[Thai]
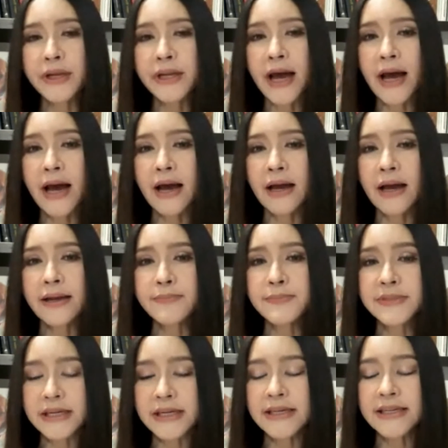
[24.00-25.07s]
พิธาลิ้ม
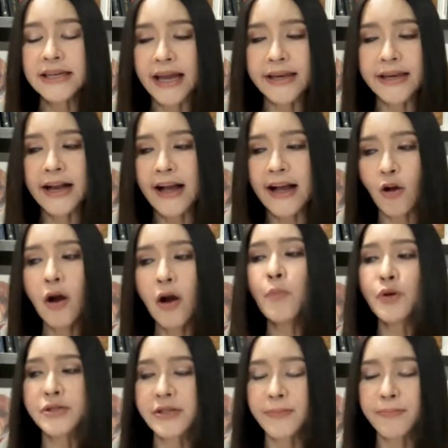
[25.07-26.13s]
เจริญรัตน์นะคะก็หม
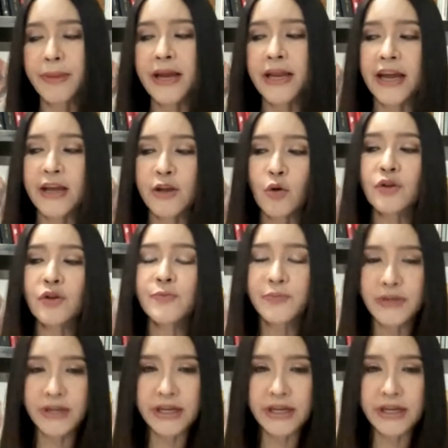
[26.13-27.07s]
ดสิทธิ์เป็นนายกรัฐมน